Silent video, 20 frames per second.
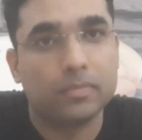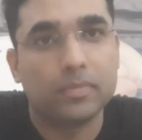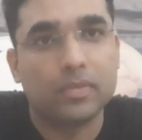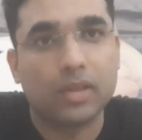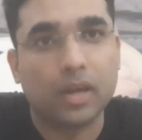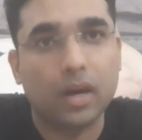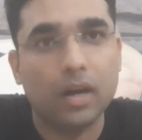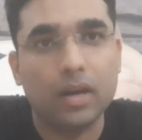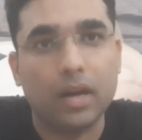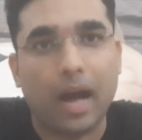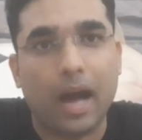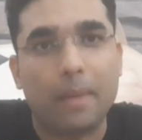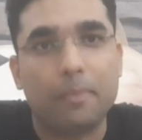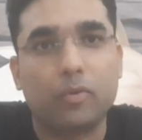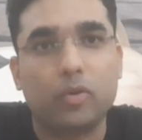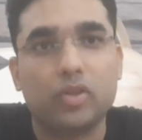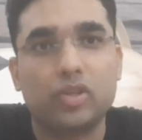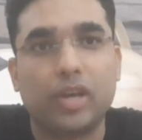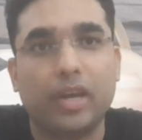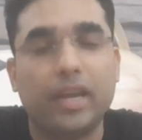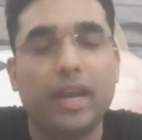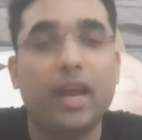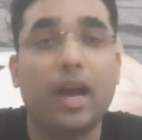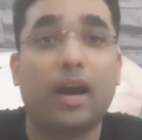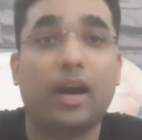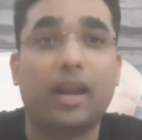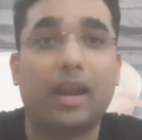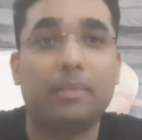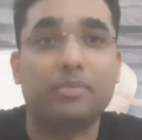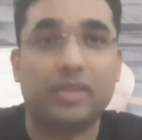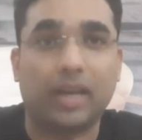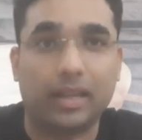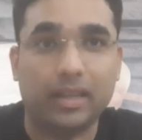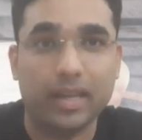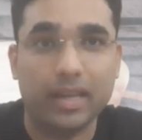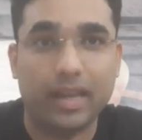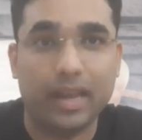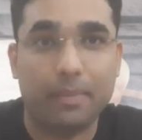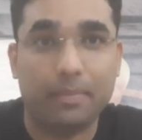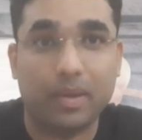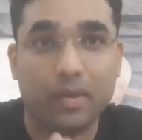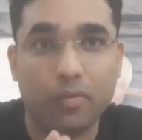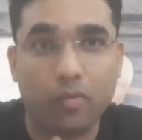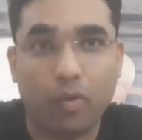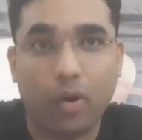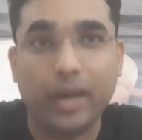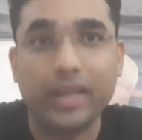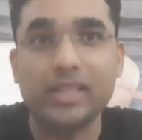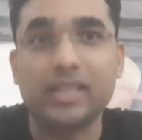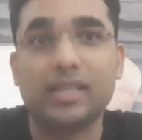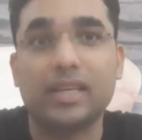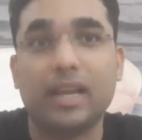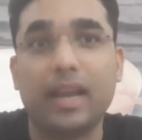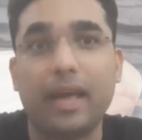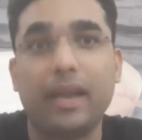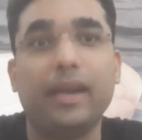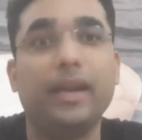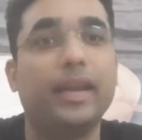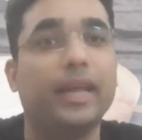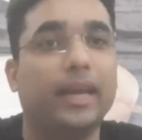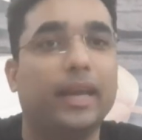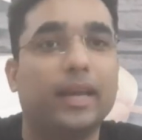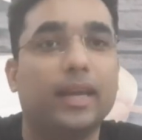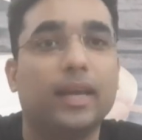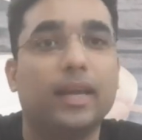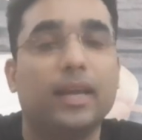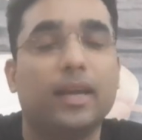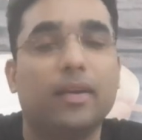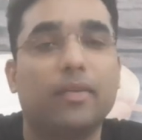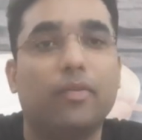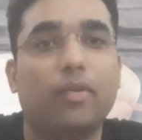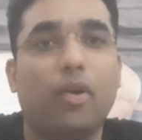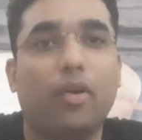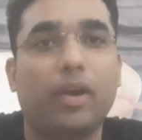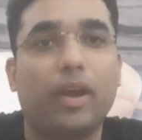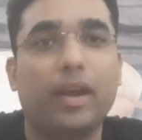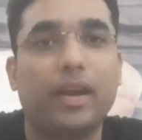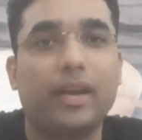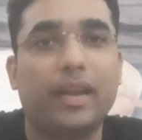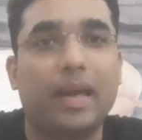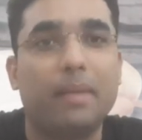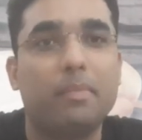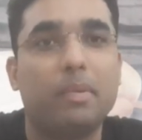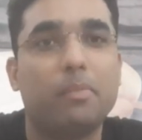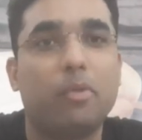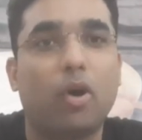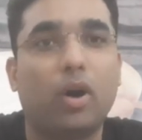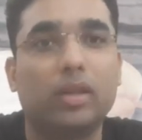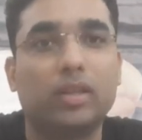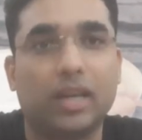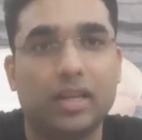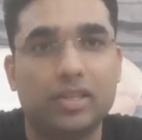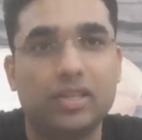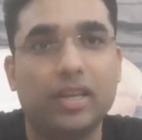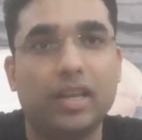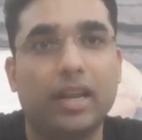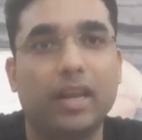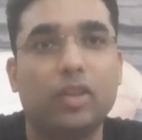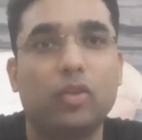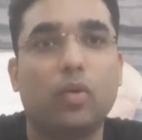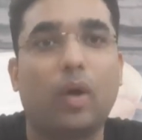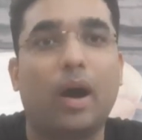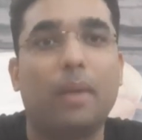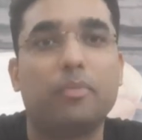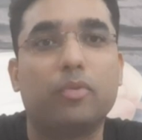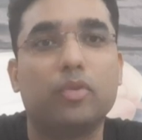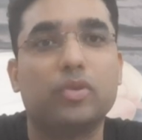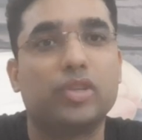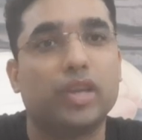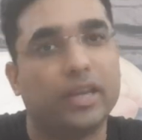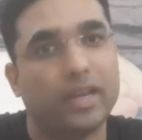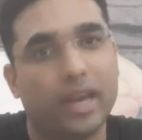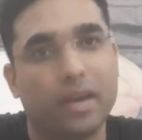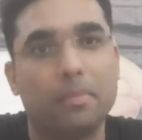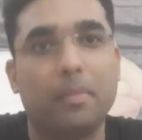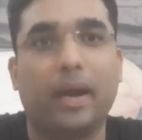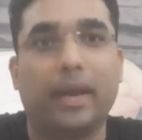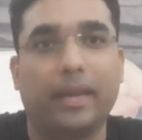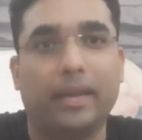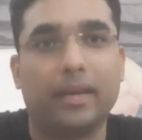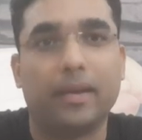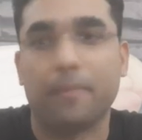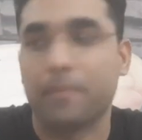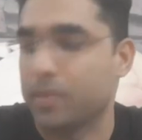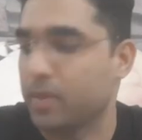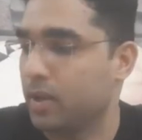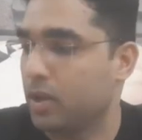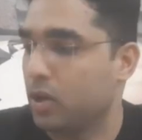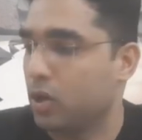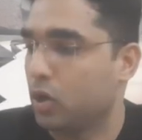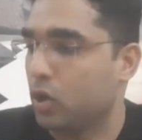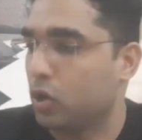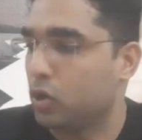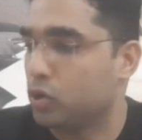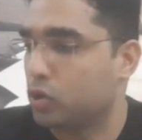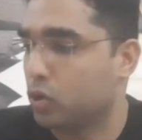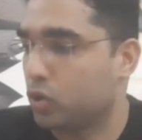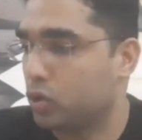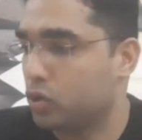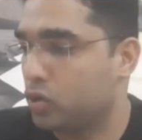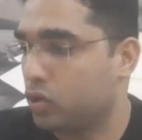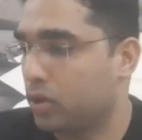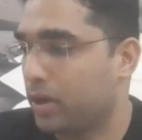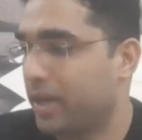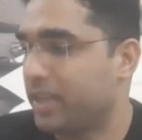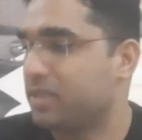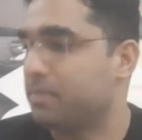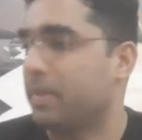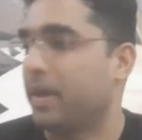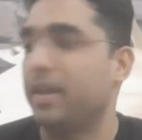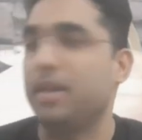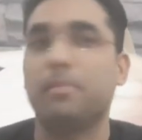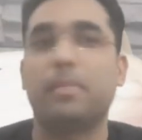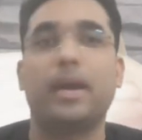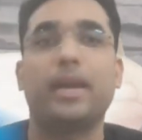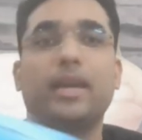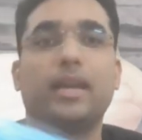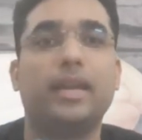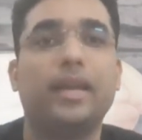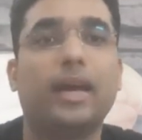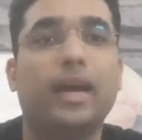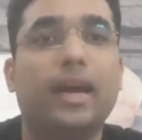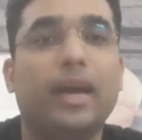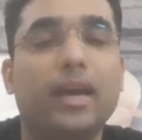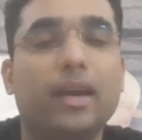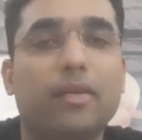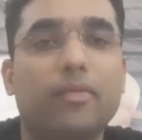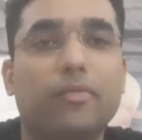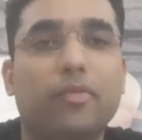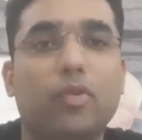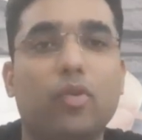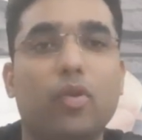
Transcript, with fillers: थर्ड uh, आपको चाहिए अगर आप चाहते हैं कि आपकी वॉइस क्लैरिटी व्लॉगिंग के टाइम पे बहुत अच्छी रहे तो आपको चाहिए एक माइक सो so, जो गाइस मैंने माइक लिया है वो